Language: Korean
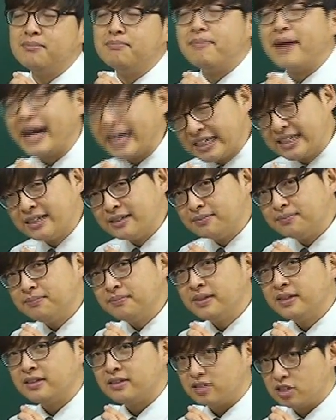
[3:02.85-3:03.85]

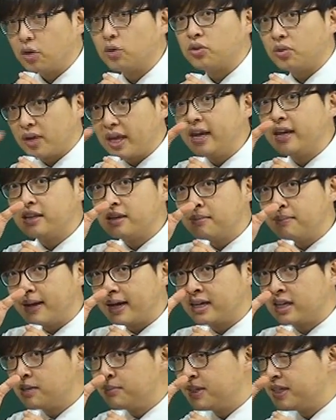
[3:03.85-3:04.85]
애들만큼 적어도
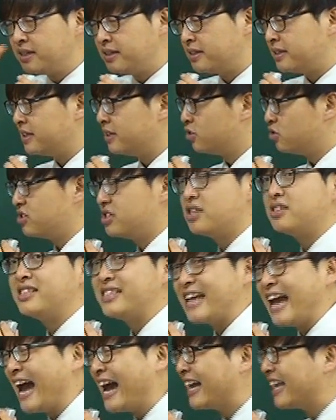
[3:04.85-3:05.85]
걔네들만큼은
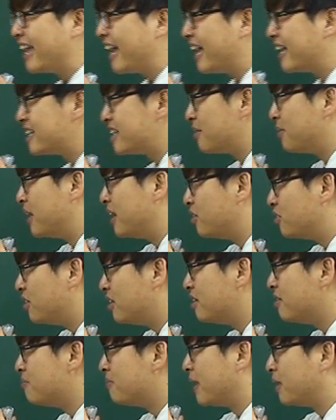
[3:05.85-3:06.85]
뒤처지지 않게 잡아낼
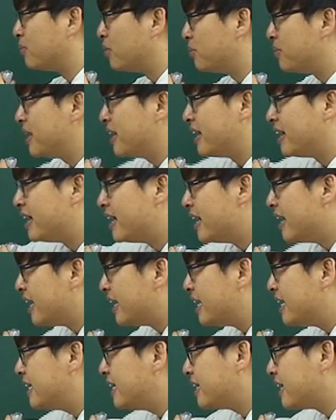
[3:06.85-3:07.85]
수 있는 방법이
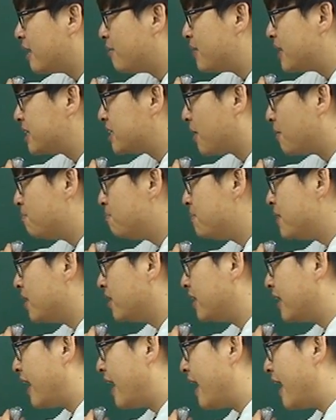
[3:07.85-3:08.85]
ed 다음에
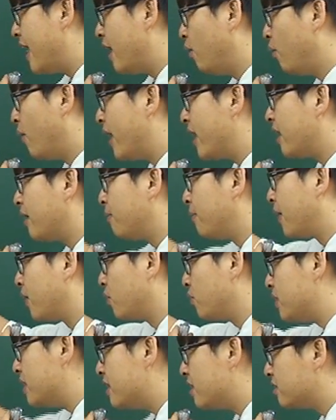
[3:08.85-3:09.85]
전명이나 ly가
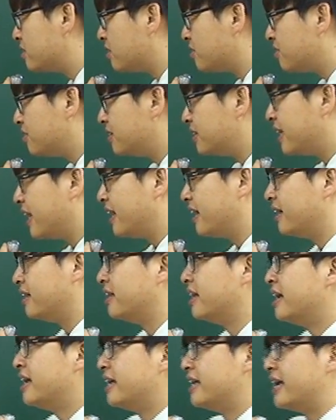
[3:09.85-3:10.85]
바로 이어졌을
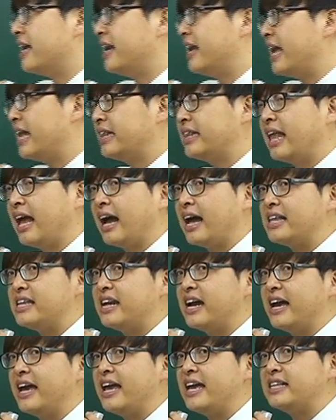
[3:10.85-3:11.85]
때는 얘는 했다가
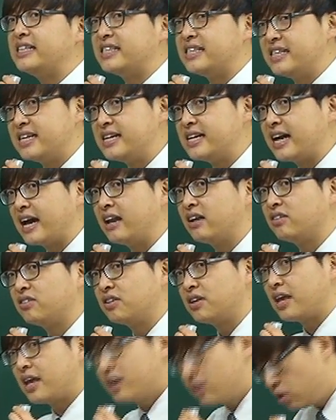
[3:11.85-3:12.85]
아니라 해 지닐
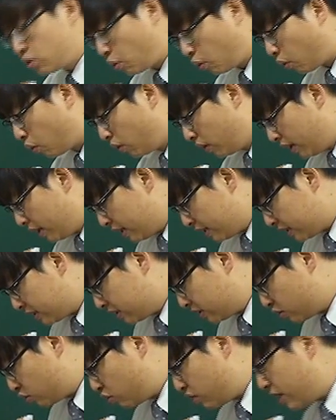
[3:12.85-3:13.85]
가능성이 크고
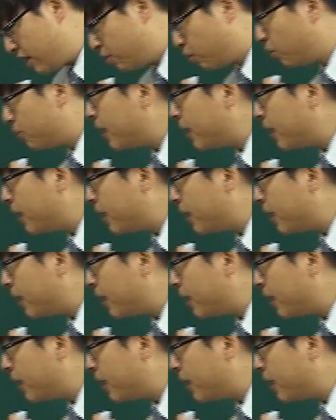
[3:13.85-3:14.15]
그 뒤에